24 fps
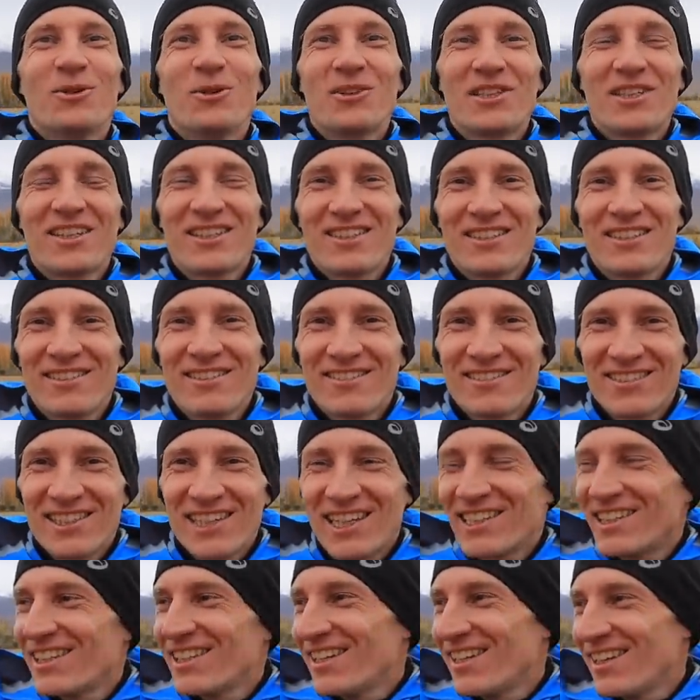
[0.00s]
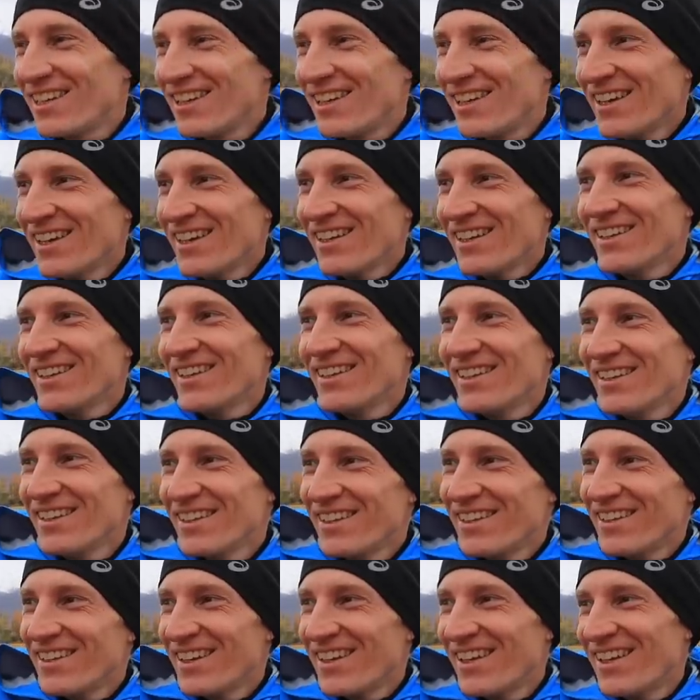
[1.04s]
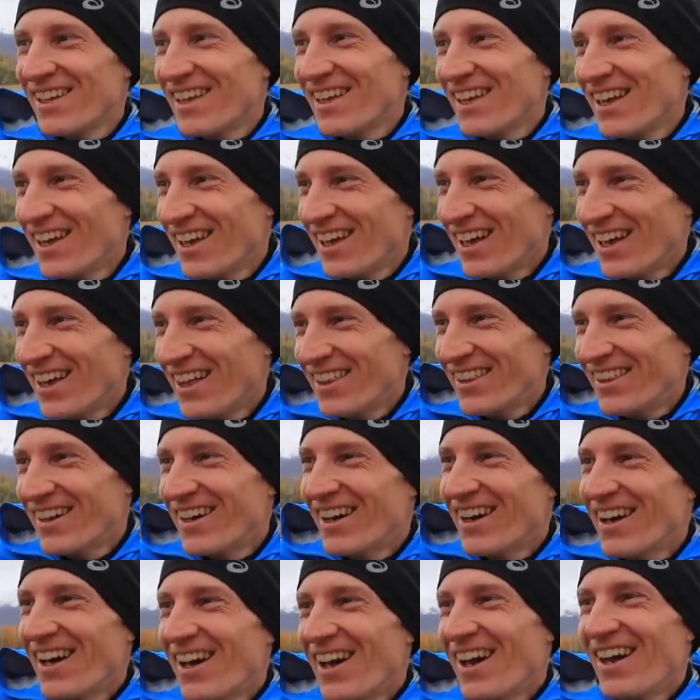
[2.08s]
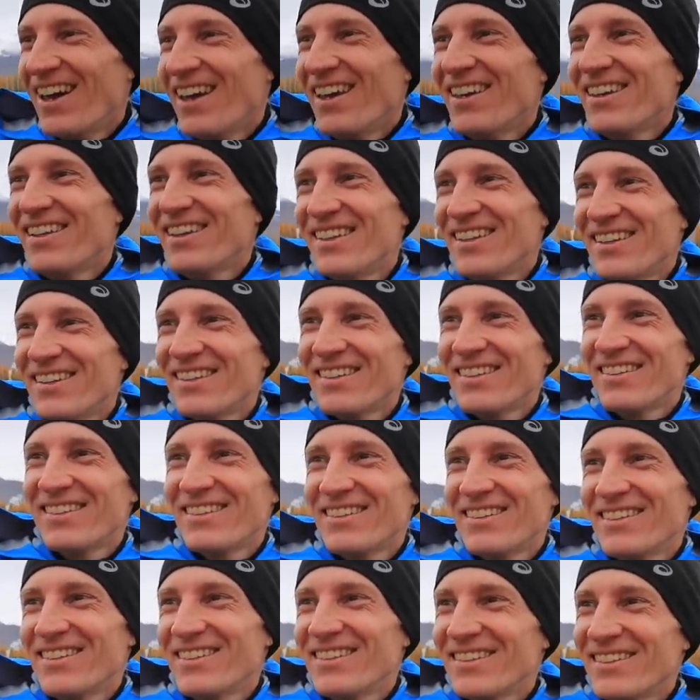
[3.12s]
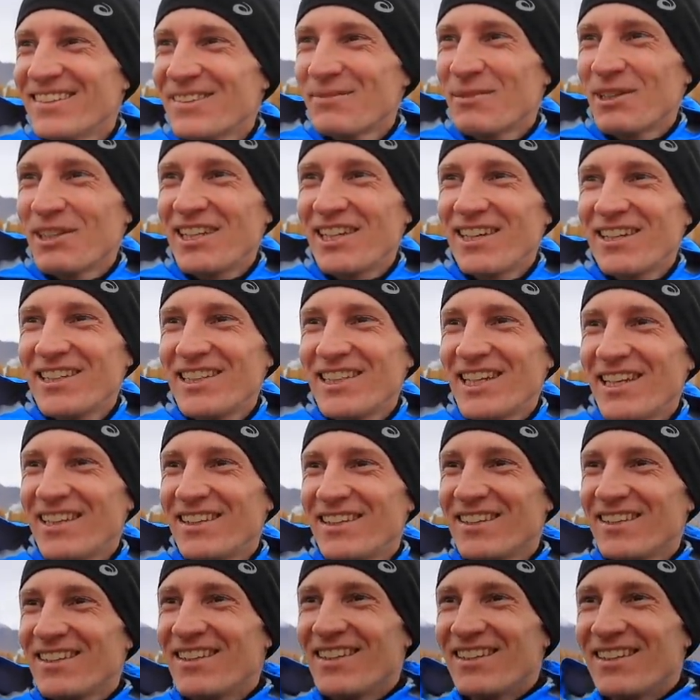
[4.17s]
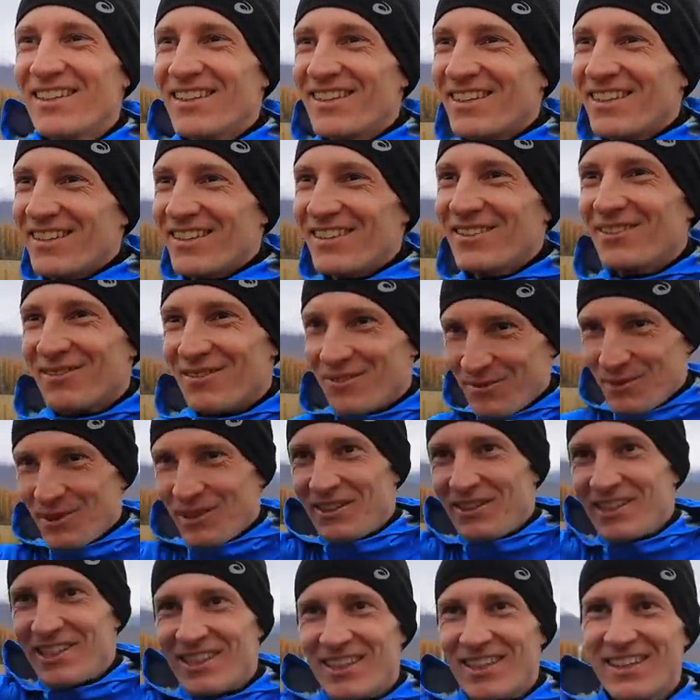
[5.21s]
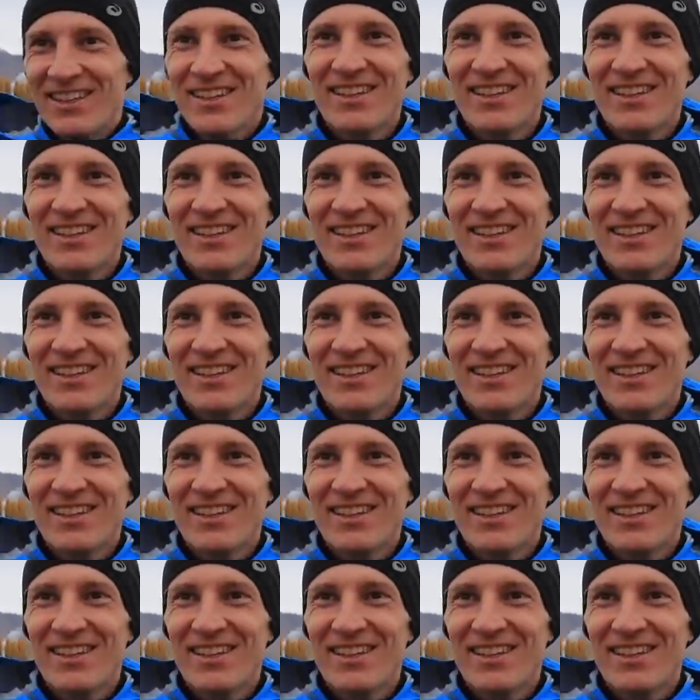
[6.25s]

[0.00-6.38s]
доки разгружать или... Доки разгружать. Или смотря где это, да? Привет.